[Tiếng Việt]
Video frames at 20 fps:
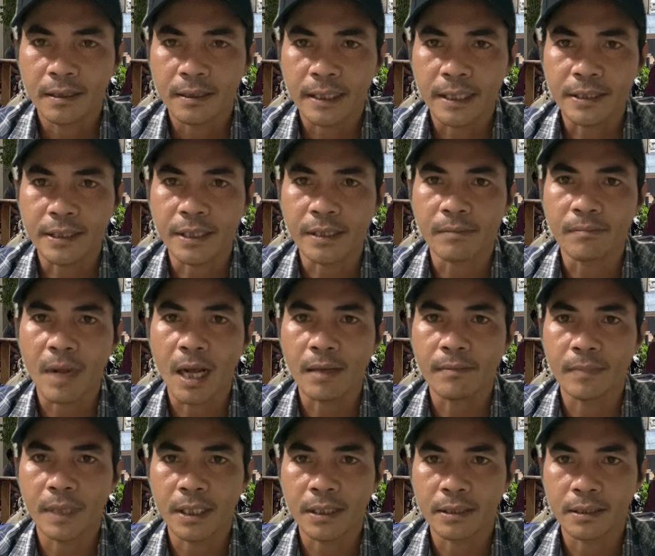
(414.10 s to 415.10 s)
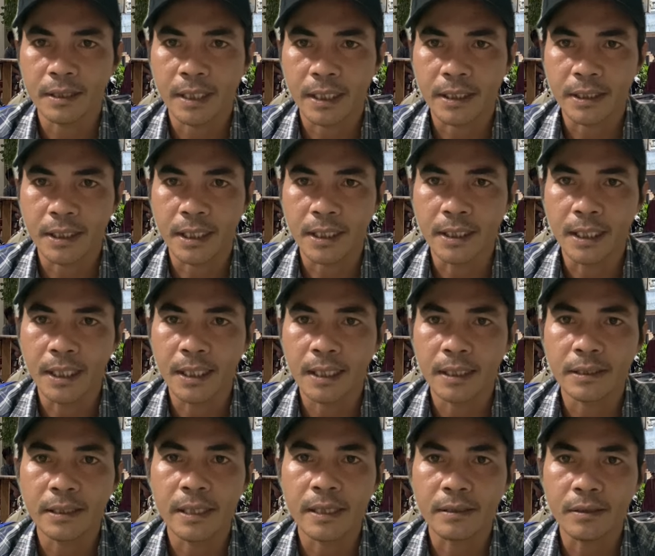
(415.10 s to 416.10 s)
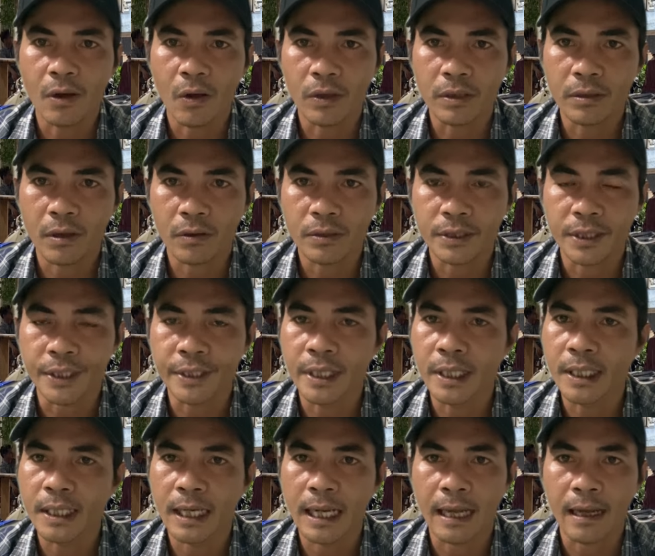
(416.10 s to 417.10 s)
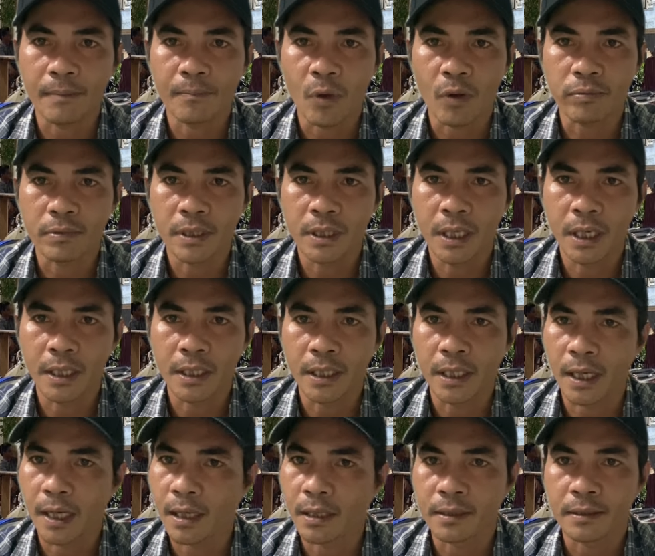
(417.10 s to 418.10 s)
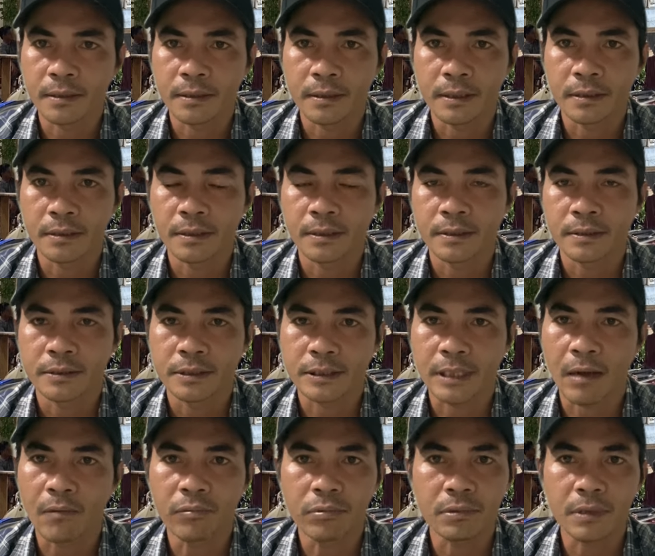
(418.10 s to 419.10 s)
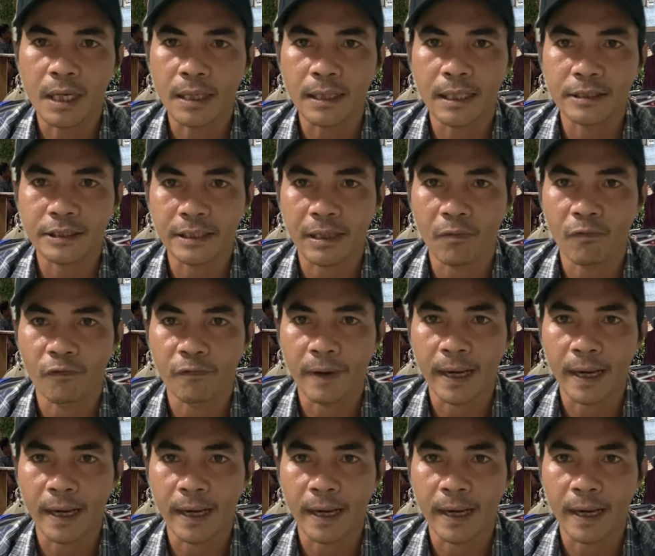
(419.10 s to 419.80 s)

cái chuyện bất bình thì chị ni lên tiếng nói thôi chị ni là một người sống rất là sòng